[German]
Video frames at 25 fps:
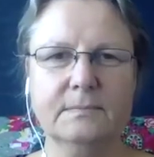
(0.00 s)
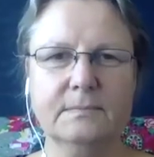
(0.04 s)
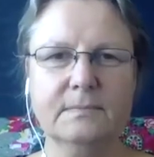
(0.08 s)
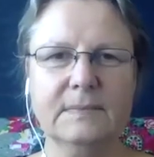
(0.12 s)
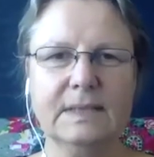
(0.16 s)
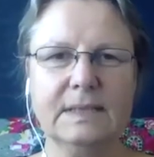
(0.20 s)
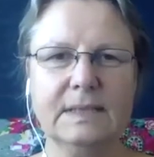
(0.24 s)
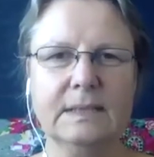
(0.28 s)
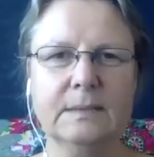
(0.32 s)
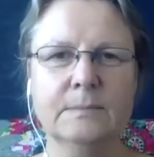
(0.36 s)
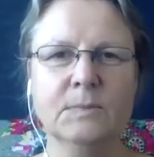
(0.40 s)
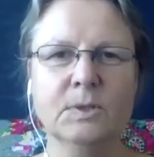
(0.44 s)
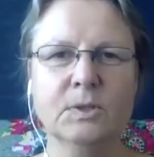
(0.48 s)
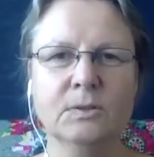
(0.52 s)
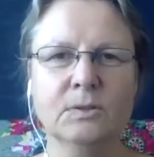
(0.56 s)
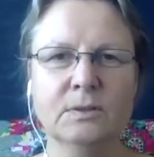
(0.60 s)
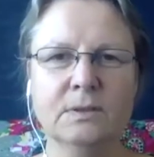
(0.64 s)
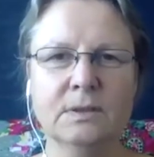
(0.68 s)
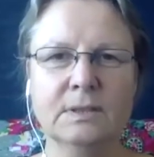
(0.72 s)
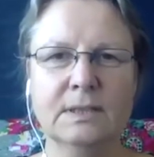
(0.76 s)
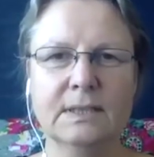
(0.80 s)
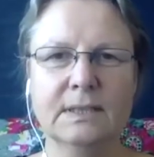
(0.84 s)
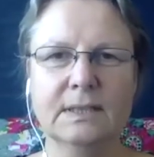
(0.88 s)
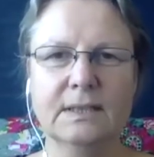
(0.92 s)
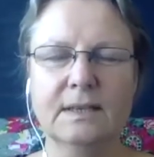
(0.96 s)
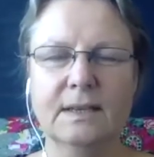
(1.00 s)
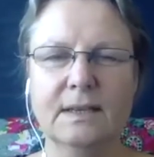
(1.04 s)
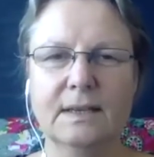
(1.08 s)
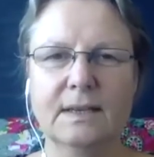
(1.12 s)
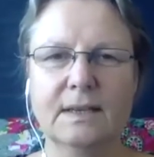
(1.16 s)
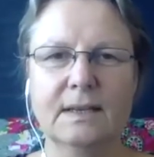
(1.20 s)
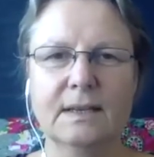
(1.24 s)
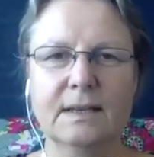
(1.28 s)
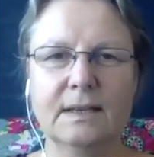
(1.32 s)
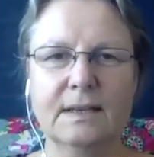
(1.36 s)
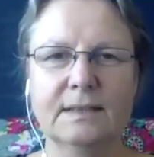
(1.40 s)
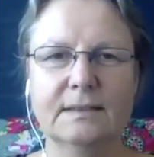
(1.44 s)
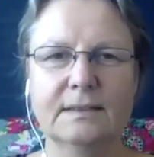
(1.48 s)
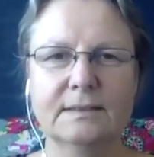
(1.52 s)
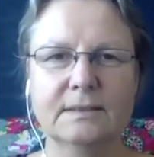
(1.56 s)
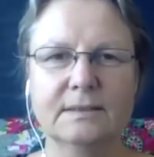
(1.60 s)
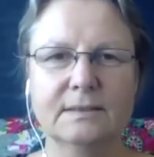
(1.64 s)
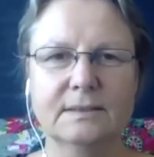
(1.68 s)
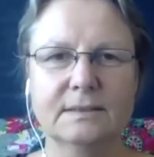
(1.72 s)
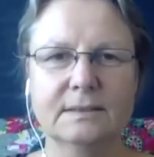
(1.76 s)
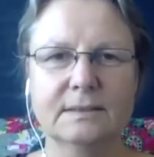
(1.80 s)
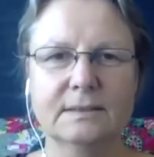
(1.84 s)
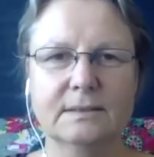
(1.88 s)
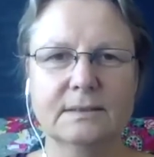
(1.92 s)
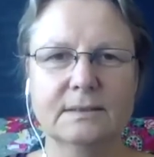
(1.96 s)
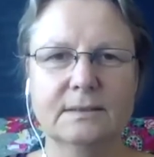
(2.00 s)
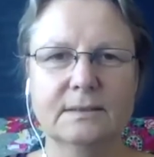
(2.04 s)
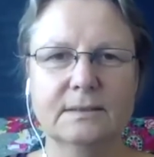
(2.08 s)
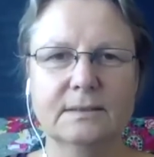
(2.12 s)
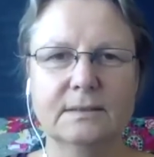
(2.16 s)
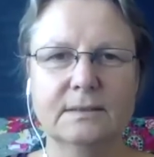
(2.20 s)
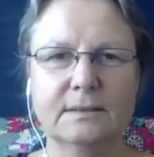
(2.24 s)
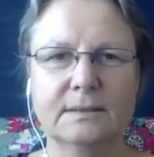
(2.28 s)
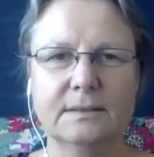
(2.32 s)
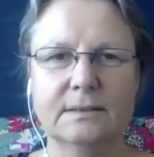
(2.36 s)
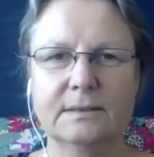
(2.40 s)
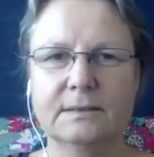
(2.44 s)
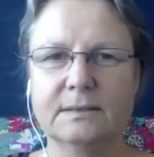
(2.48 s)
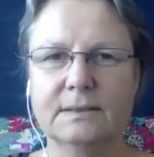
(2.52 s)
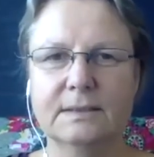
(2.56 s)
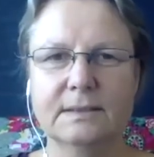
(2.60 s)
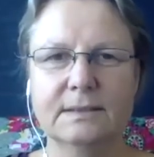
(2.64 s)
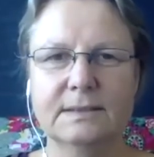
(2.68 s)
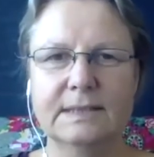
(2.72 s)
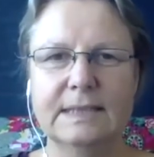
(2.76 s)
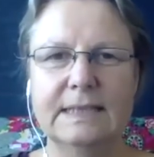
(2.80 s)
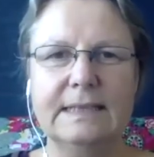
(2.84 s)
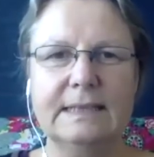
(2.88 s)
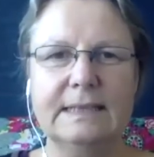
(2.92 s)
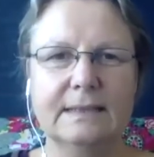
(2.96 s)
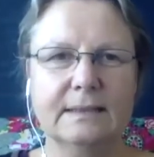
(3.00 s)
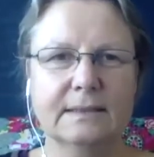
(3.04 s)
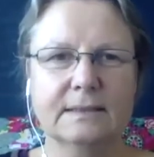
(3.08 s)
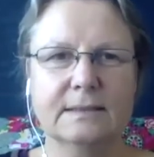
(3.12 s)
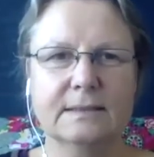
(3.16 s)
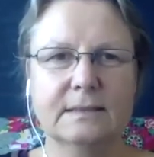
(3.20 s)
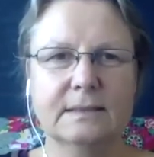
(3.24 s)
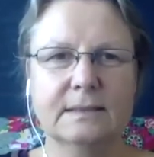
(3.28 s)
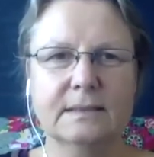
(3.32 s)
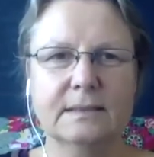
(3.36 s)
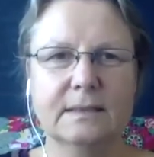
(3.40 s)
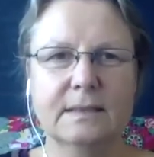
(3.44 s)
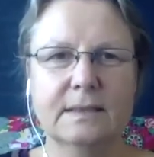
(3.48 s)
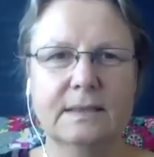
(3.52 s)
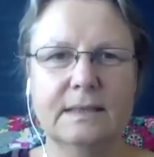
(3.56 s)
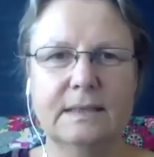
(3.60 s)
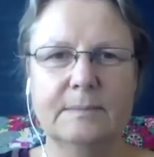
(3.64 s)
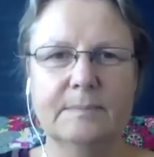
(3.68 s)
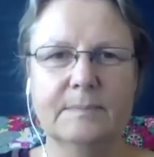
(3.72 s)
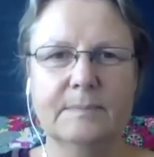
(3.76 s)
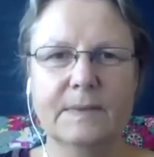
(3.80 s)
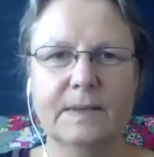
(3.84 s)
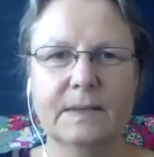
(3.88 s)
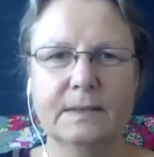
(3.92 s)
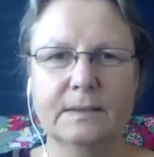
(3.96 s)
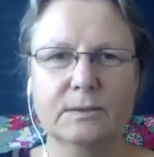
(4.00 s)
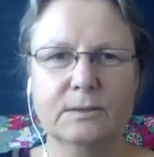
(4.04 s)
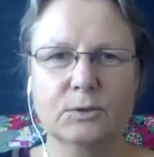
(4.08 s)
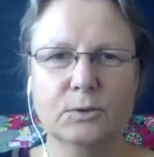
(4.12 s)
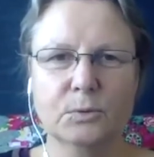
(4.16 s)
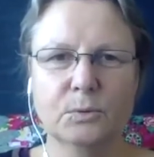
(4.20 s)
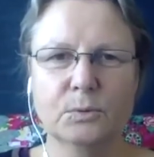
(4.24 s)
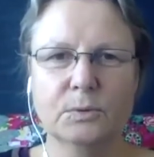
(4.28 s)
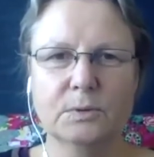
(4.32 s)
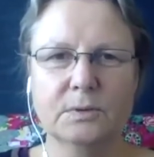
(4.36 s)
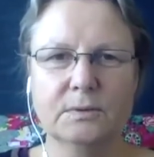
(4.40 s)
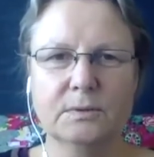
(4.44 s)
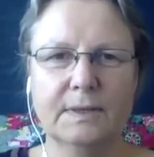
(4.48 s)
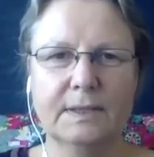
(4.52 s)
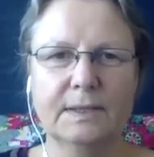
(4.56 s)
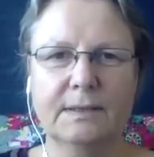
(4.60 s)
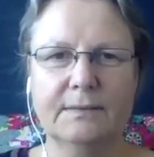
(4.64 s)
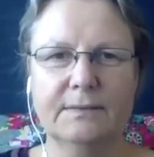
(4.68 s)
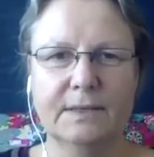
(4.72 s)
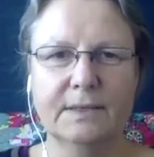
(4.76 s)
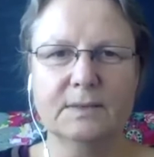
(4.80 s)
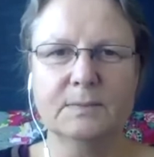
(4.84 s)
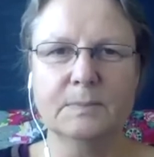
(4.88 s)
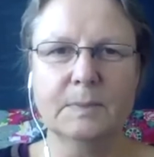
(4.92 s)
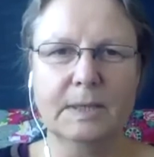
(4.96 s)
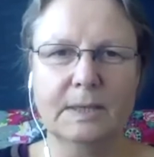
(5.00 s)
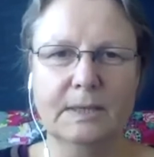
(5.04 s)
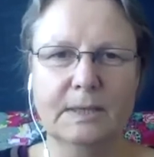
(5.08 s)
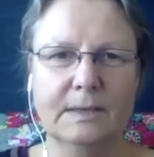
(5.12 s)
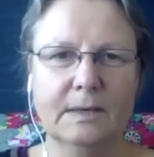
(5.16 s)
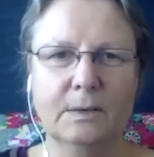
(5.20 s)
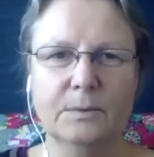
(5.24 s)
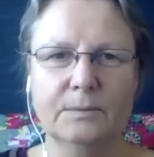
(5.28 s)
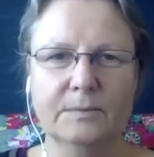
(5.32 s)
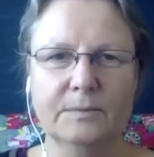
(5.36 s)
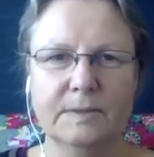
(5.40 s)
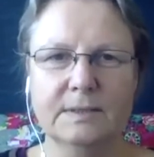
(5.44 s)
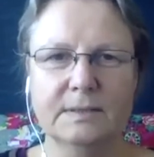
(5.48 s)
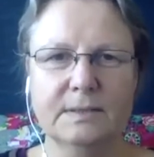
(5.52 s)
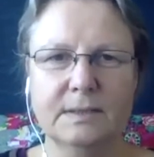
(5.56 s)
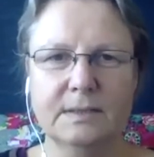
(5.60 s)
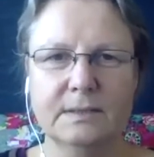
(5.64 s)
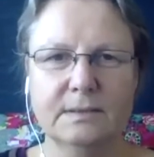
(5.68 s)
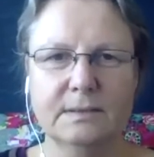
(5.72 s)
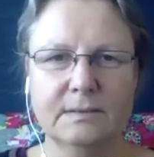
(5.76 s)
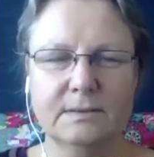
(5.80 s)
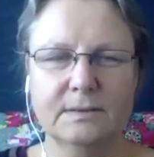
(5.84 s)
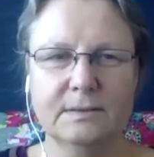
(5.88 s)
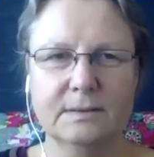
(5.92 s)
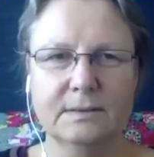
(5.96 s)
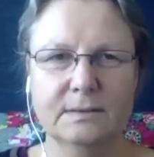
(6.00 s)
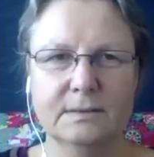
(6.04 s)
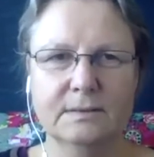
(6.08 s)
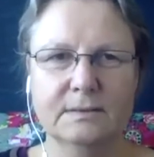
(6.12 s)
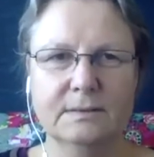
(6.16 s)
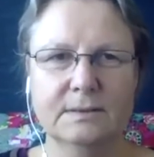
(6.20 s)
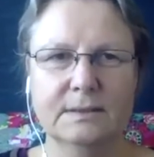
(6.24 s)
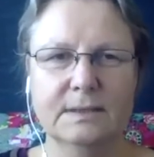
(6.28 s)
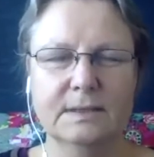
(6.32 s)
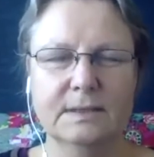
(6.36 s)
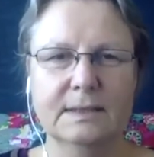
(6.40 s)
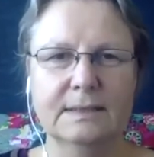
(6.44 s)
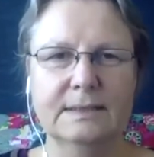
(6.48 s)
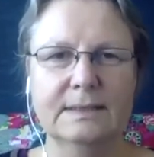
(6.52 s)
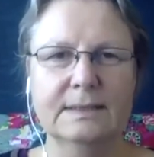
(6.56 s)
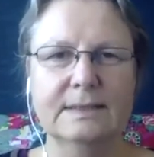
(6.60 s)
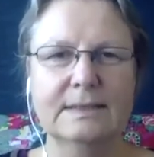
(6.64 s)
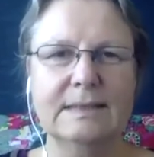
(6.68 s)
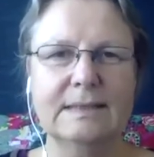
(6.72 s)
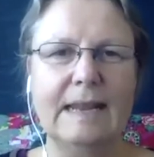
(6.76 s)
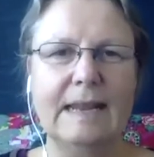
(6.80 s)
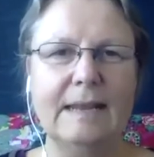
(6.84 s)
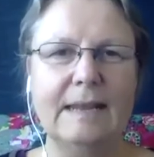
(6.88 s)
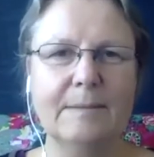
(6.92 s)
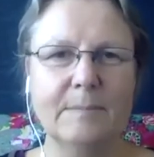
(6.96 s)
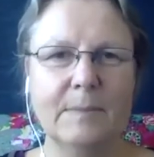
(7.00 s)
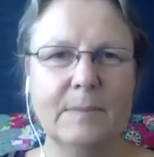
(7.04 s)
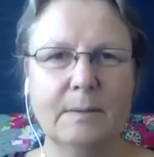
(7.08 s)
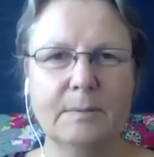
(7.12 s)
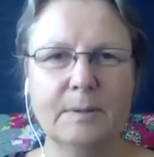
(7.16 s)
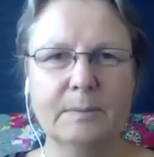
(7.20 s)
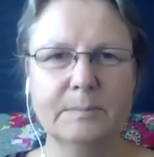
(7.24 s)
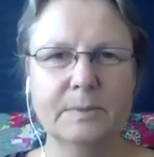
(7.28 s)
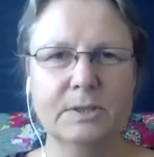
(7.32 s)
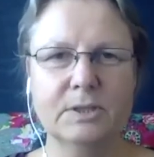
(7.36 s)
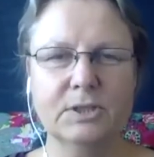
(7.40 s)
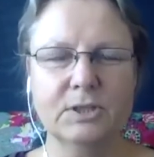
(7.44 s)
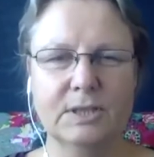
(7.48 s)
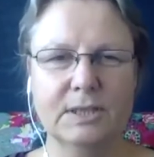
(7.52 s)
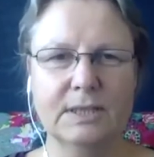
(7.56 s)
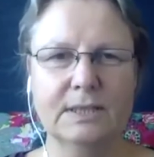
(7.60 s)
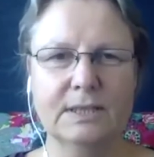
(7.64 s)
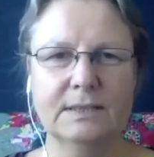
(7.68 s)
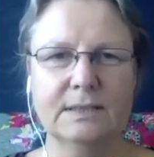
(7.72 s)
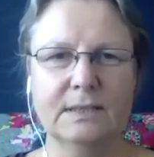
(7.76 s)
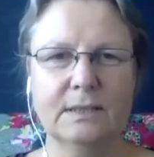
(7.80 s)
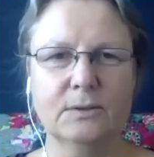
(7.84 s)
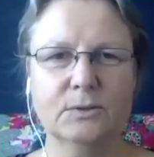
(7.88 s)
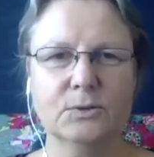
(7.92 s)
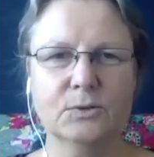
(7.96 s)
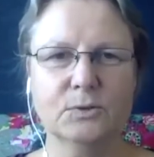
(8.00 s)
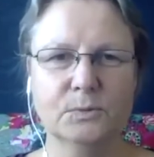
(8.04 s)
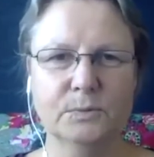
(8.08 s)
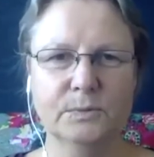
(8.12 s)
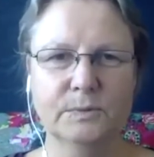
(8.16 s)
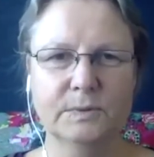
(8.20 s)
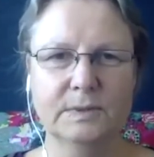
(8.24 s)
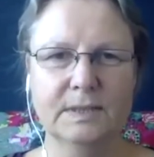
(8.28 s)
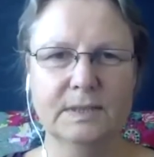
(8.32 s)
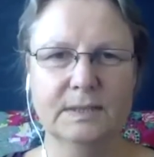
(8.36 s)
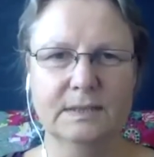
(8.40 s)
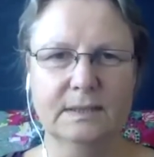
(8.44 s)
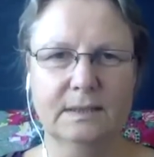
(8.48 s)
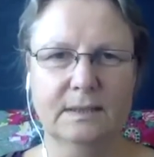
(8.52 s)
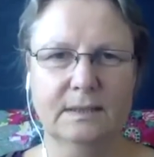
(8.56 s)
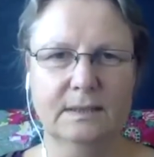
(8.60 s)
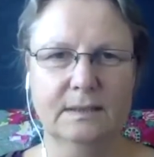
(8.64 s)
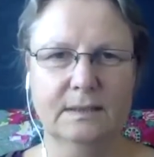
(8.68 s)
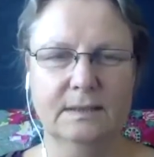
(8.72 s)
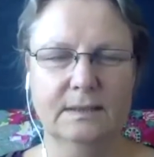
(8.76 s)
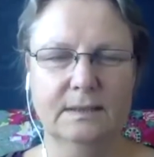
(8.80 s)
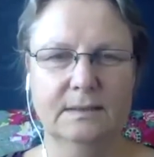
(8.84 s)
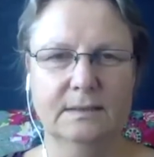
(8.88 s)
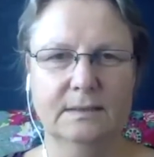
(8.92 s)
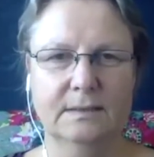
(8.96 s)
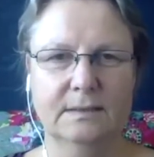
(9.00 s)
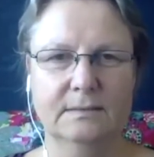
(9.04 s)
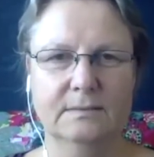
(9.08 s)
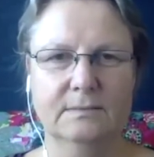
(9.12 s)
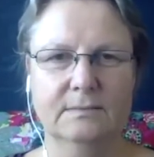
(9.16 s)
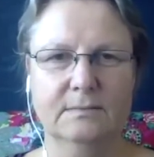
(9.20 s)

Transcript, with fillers: Im Grunde ist das Sicherste eben der Tod, weil da weiß man genau, wie es ist. Das Leben aber besteht aus Unsicherheit.